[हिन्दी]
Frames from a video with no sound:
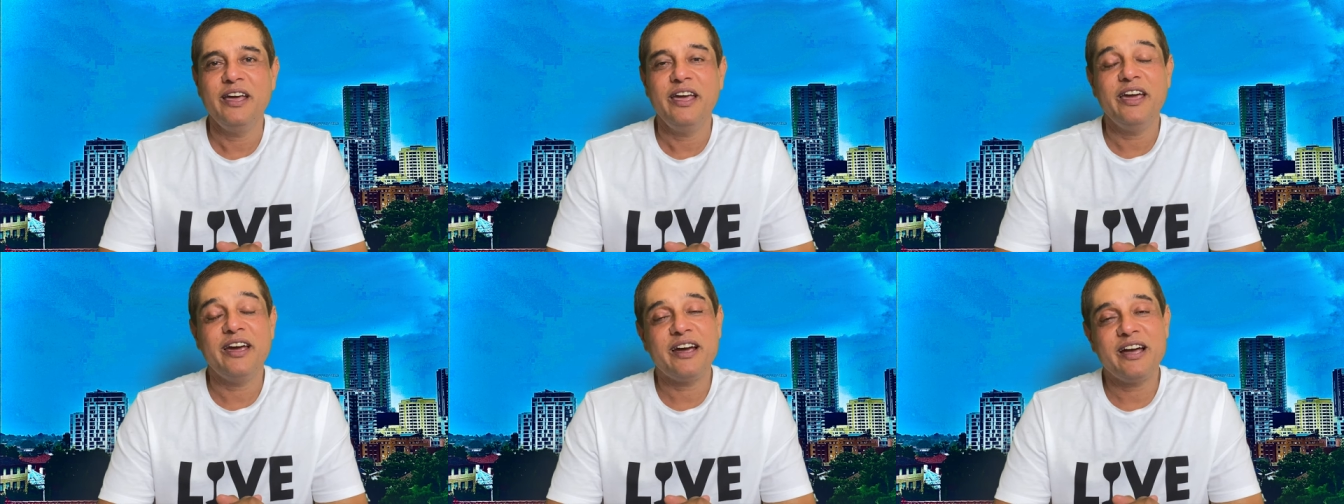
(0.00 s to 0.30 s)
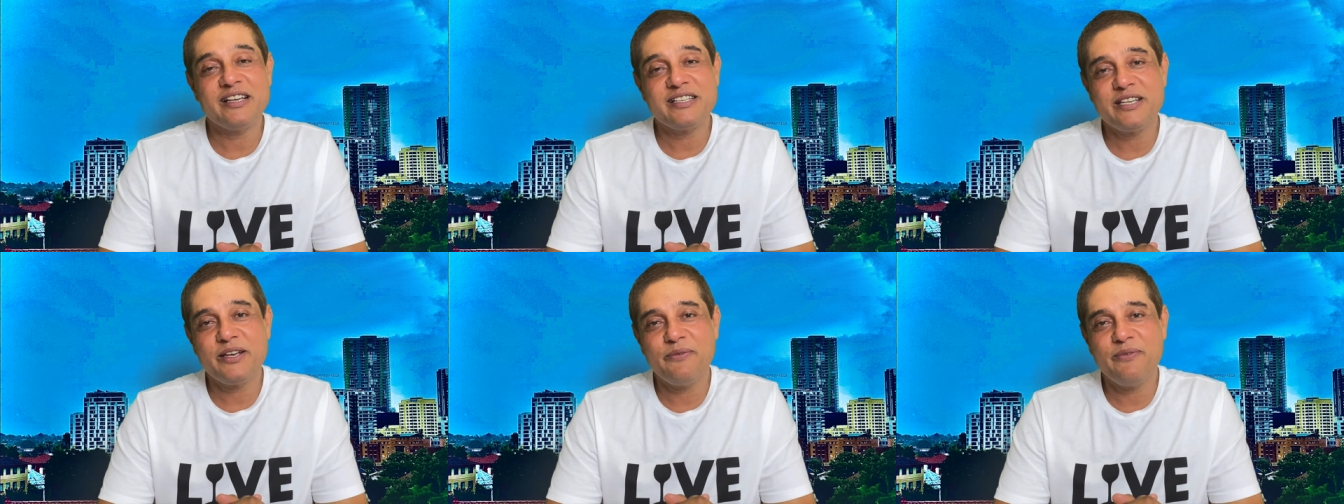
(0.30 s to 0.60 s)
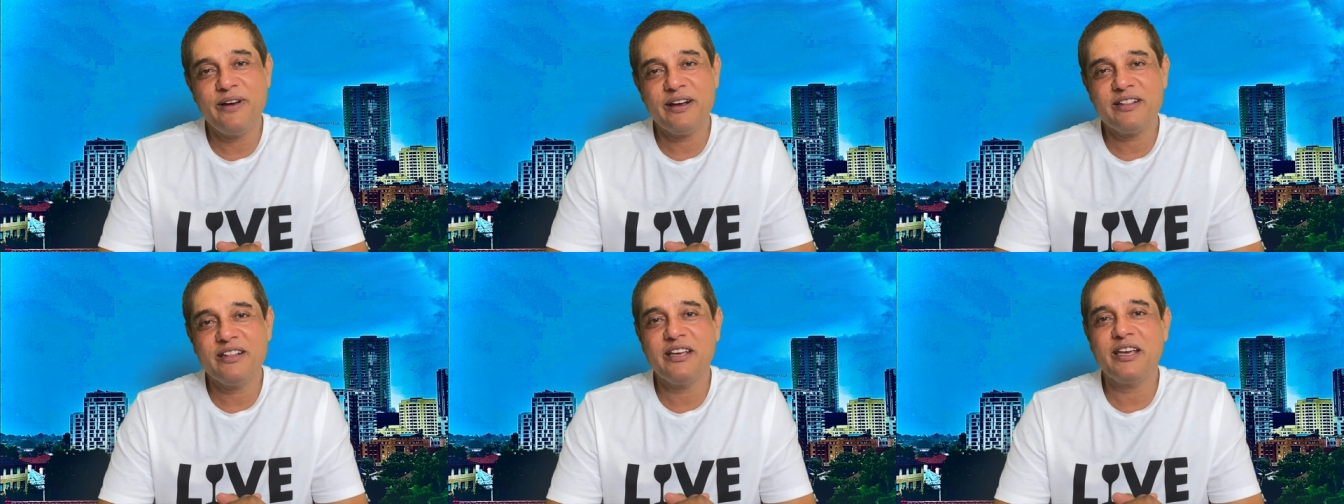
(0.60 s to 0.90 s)
एक ऐसे
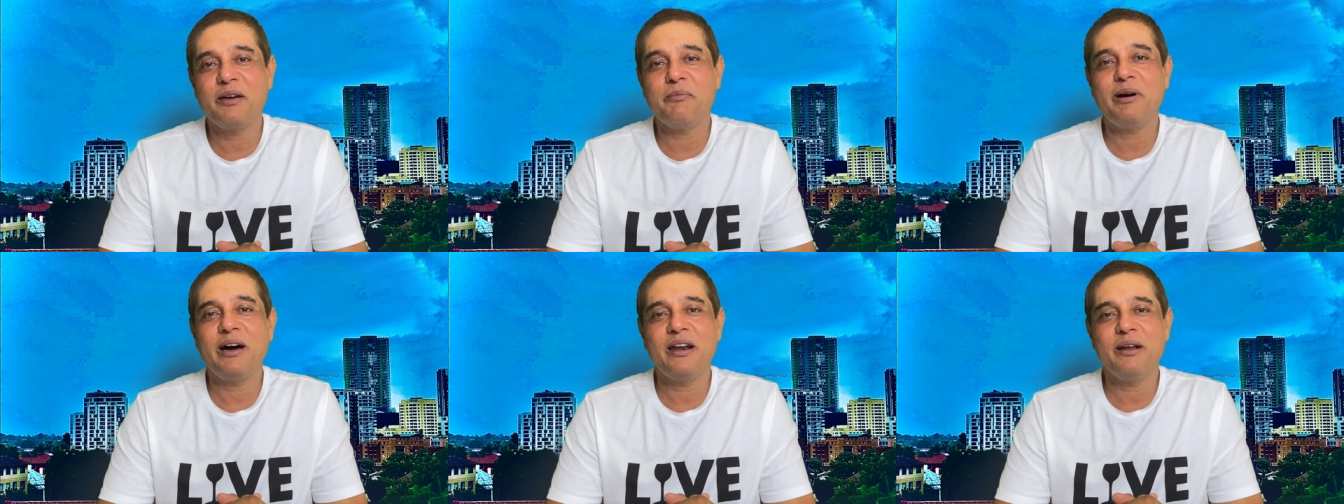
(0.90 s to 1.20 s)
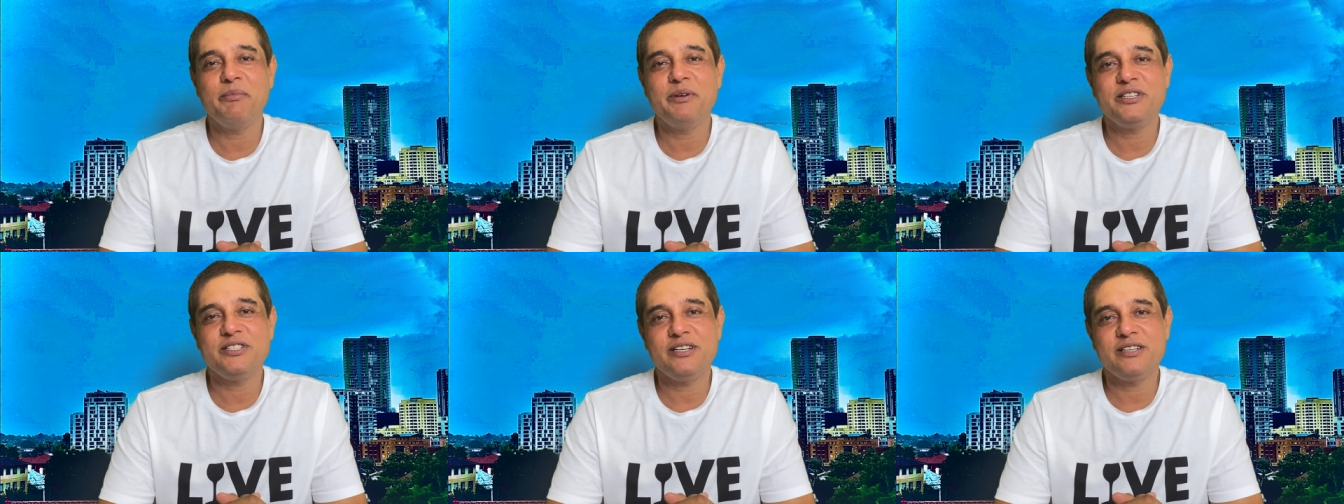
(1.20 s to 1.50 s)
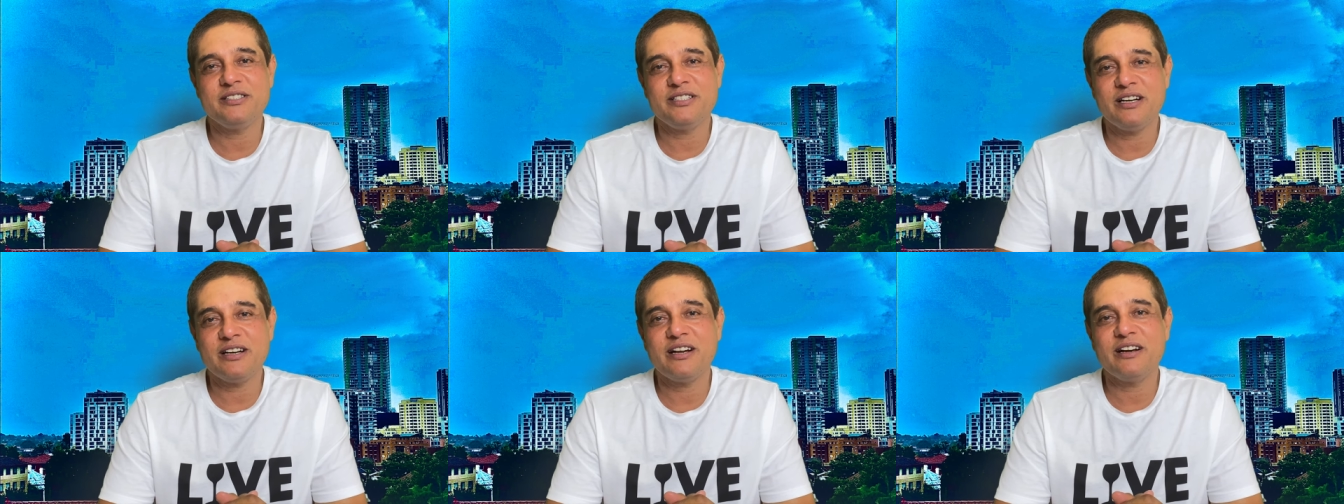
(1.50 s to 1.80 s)
व्यक्ति के बारे में
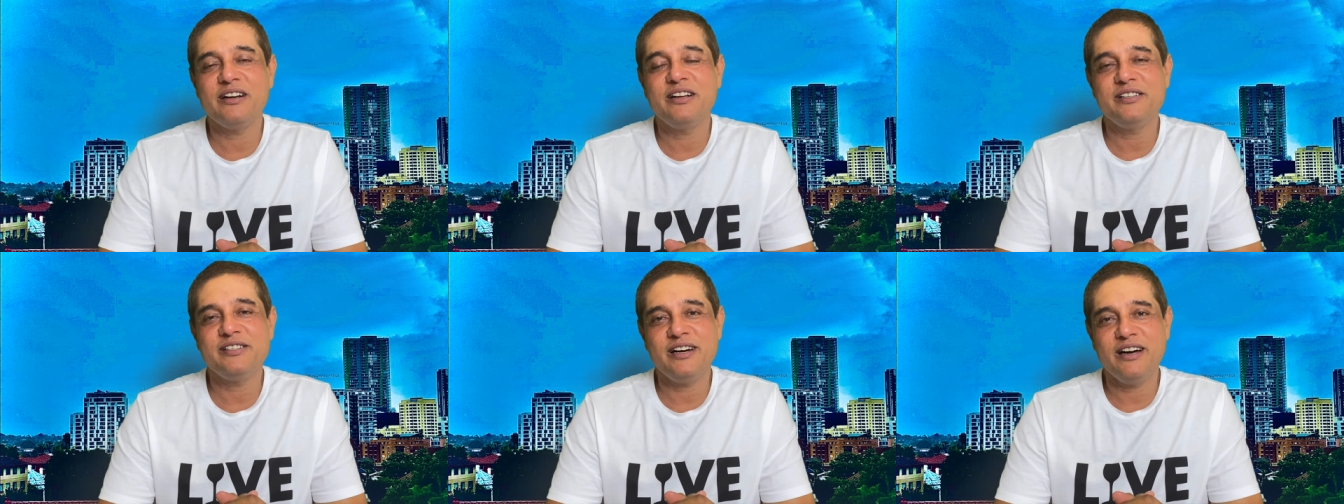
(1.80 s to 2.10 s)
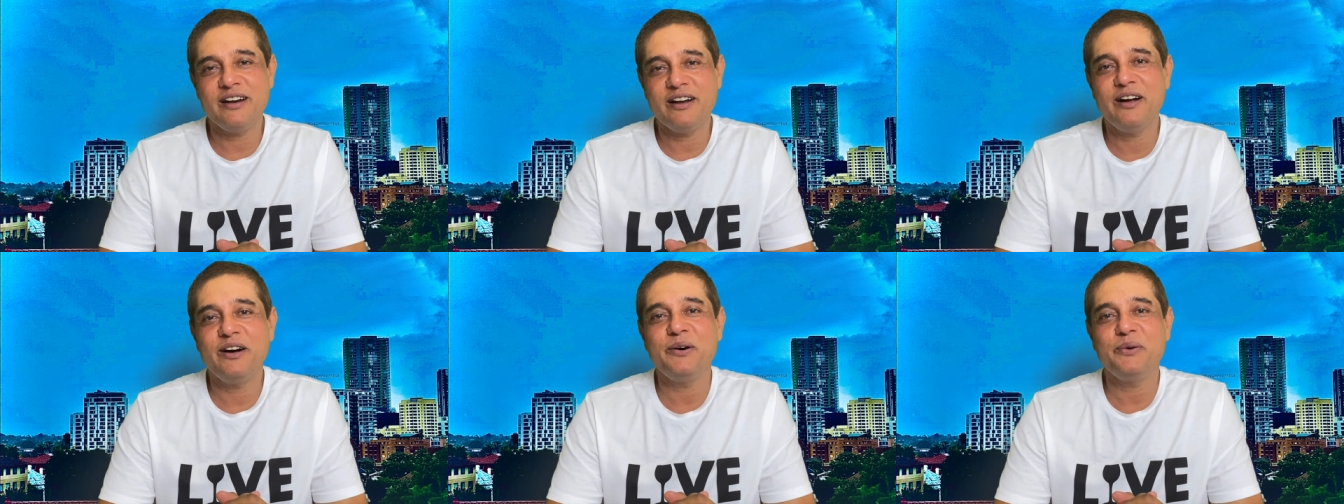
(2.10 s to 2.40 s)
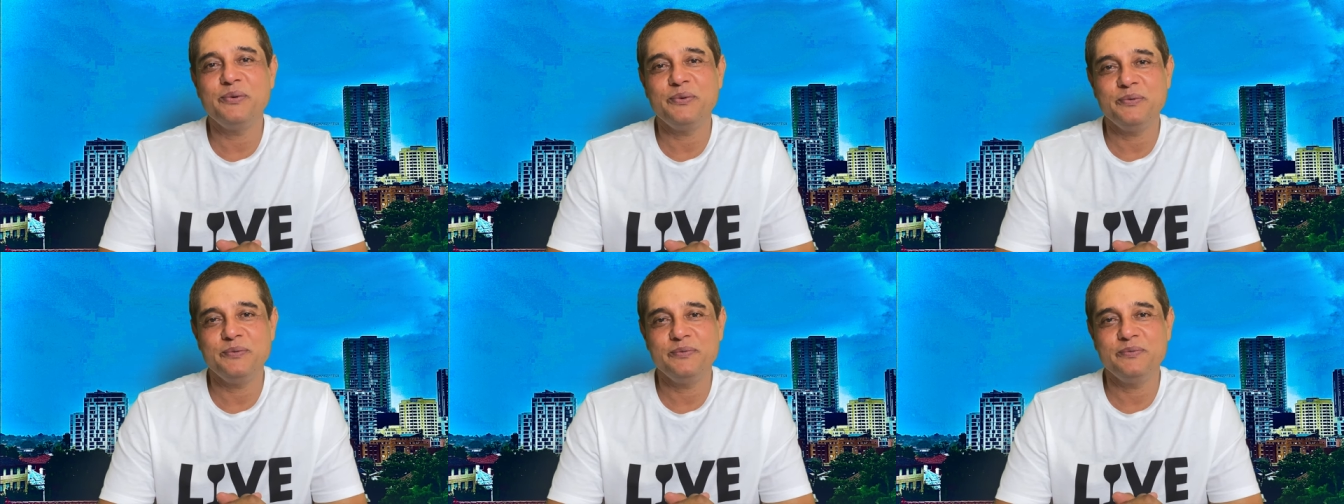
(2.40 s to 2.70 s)
चर्चा करने जा रहा
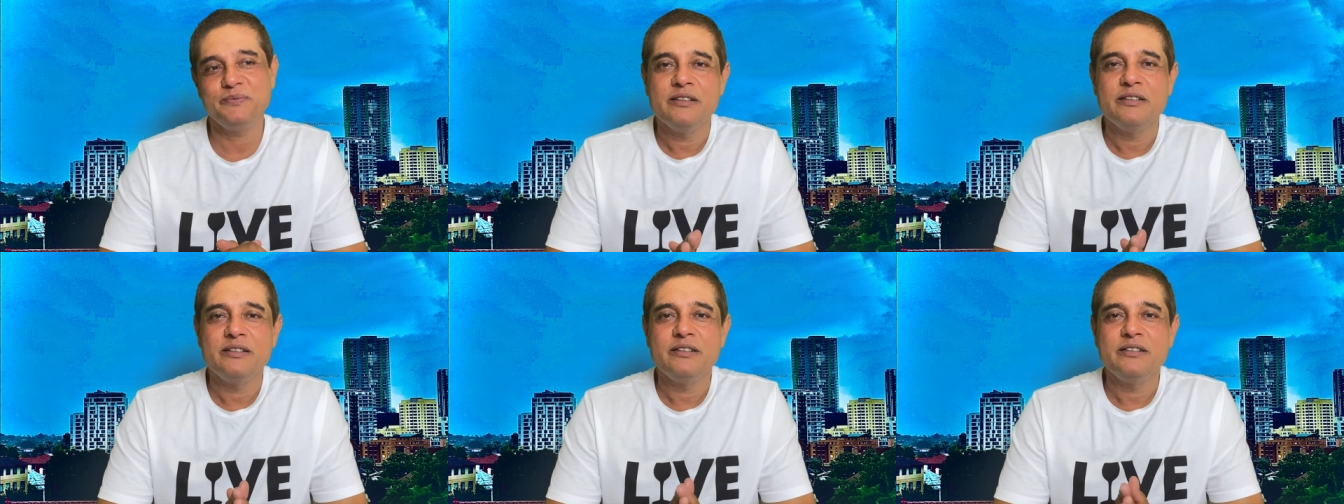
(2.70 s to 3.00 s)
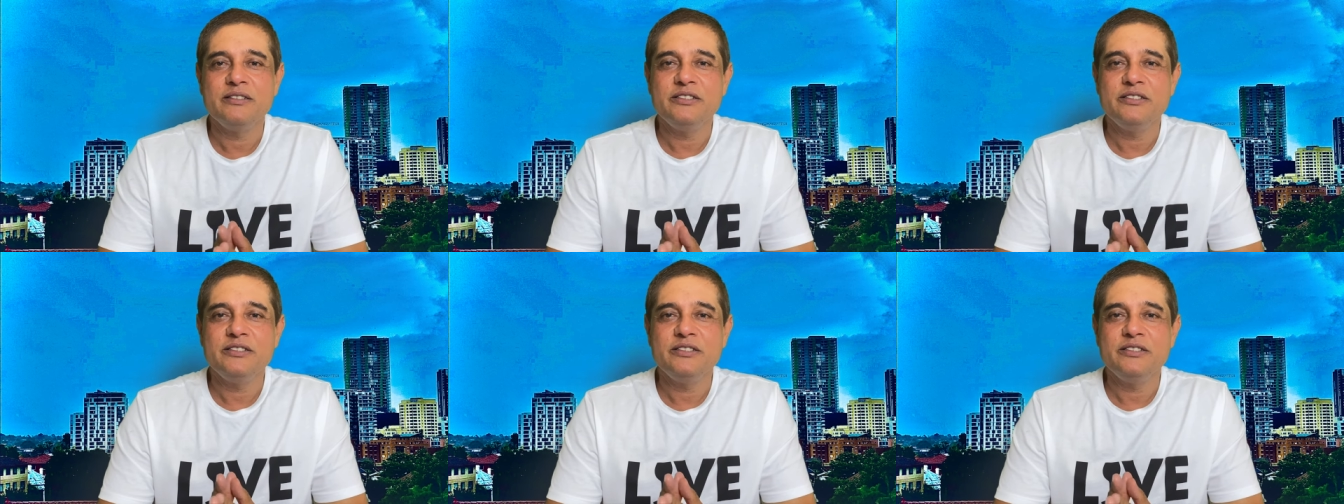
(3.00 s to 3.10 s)
हूँ